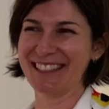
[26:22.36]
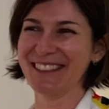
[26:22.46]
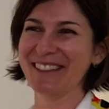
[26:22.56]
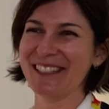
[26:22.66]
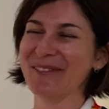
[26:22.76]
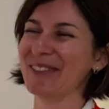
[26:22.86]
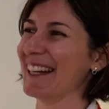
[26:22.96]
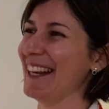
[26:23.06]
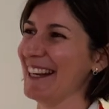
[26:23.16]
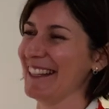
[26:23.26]
следующее
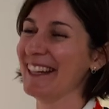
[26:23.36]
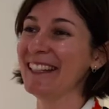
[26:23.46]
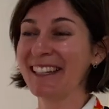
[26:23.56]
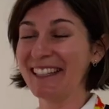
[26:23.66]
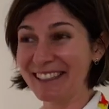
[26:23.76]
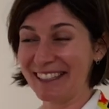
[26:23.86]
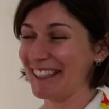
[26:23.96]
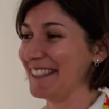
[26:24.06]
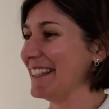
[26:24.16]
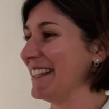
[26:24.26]
поколение. Это
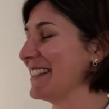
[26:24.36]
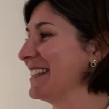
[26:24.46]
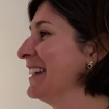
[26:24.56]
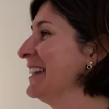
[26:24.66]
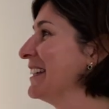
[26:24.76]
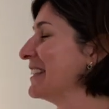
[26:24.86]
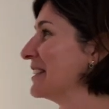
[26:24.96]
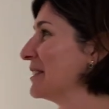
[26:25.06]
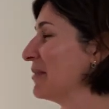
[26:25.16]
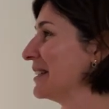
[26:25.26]
такие интересные,
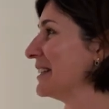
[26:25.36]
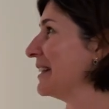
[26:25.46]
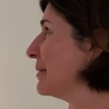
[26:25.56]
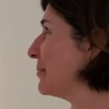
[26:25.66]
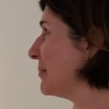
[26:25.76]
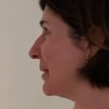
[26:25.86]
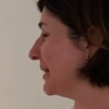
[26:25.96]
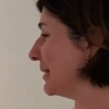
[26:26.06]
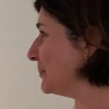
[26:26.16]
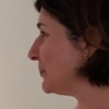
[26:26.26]
занимательные моменты.